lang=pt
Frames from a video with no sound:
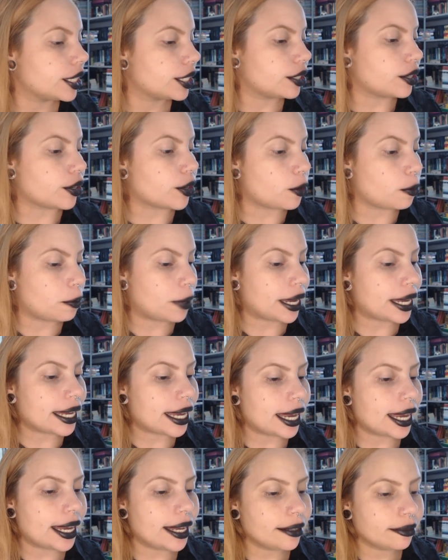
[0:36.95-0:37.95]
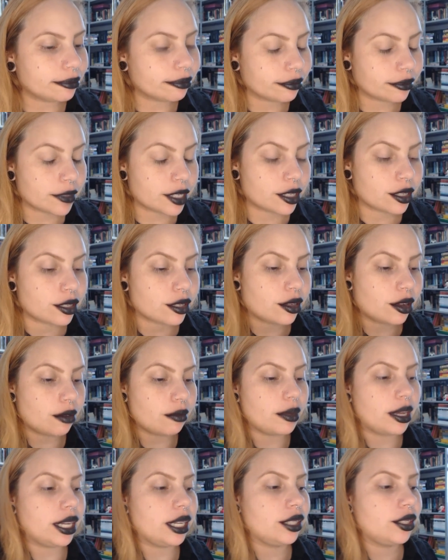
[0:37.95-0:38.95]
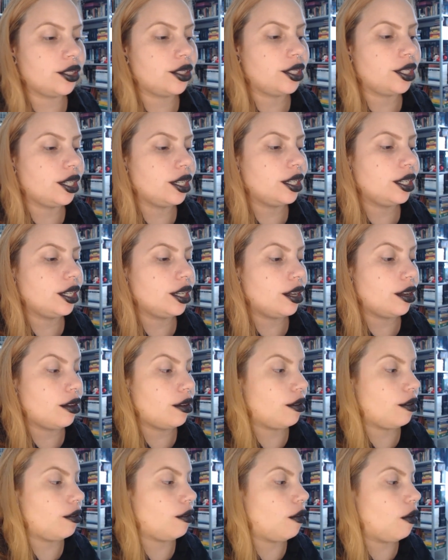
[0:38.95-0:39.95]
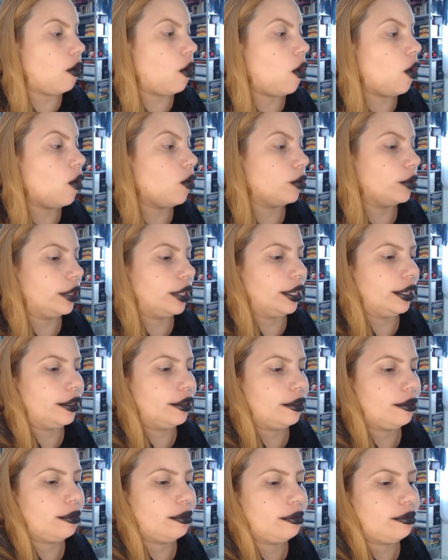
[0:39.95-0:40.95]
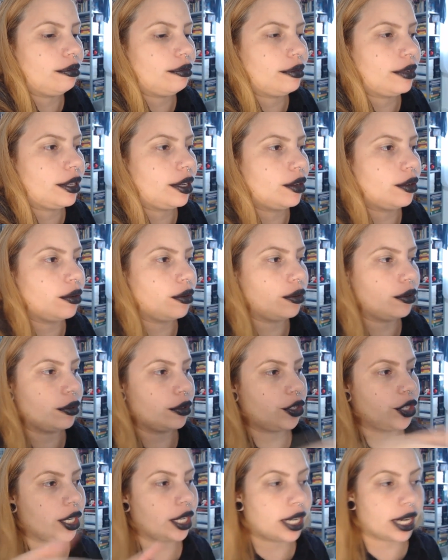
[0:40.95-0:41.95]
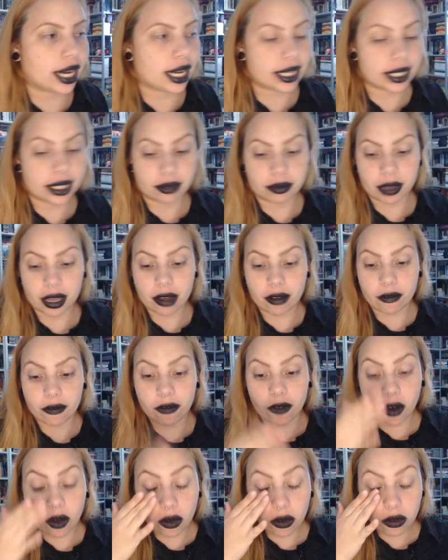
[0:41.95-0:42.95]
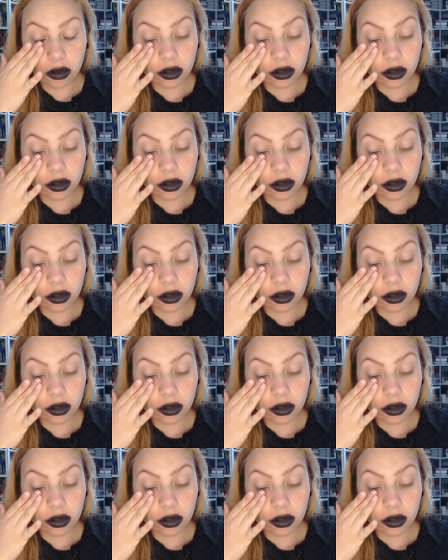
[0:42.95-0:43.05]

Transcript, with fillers: Só que eu peguei somente ontem, que eu cheguei na casa da minha avó.